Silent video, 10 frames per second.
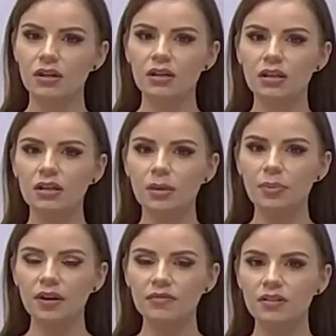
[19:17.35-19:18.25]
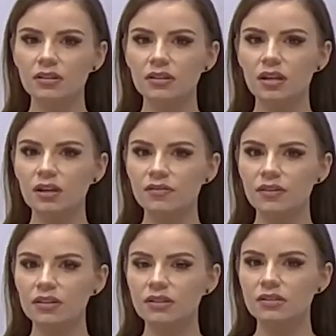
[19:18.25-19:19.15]
I naprawdę ten
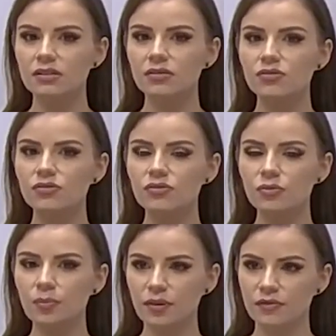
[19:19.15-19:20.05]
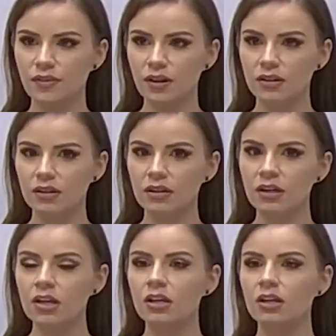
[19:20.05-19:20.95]
efekt jest super fajny
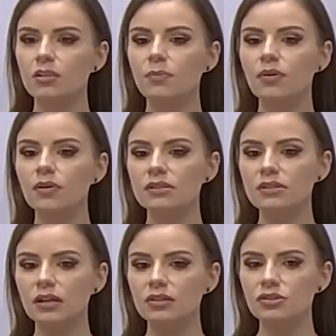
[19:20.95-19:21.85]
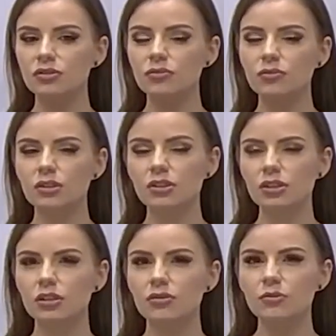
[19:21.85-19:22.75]
i polecany, szczególnie
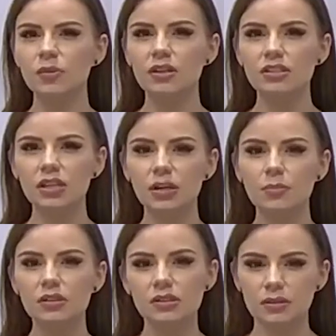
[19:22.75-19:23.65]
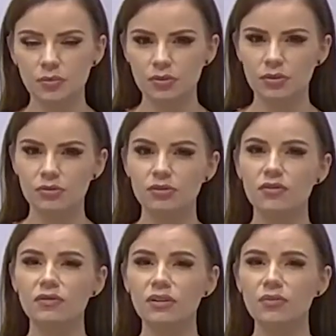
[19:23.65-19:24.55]
jeżeli ktoś ma jakieś takie blizny pod rądziką,
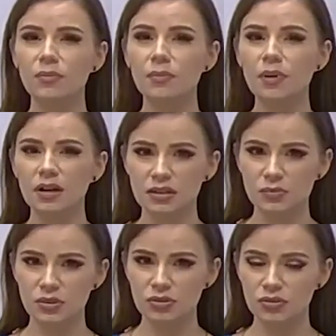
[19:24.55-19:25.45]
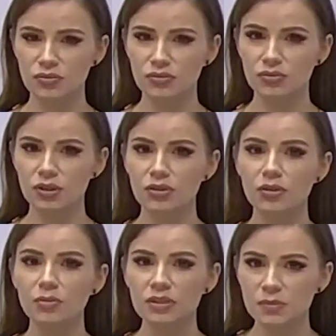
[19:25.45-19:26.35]
taką mega zmęczoną skórę,
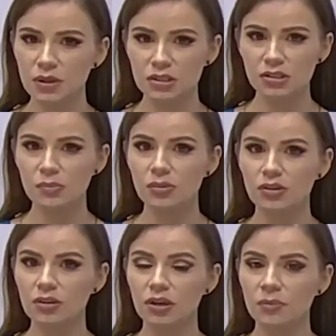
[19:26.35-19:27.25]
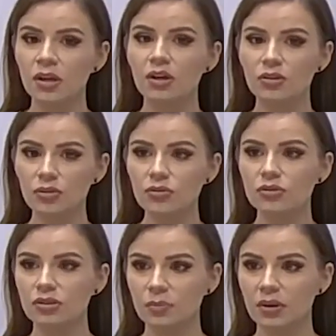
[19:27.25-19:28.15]
drobne zmarszczki pod okiem, to
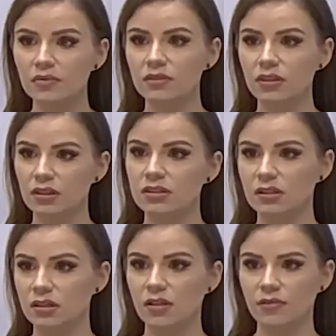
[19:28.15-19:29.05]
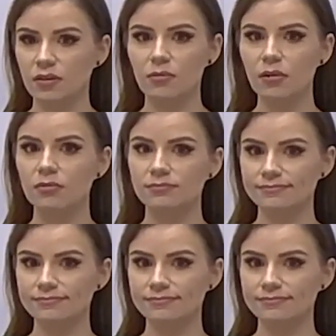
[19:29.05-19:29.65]
już naprawdę jest ten efekt wow.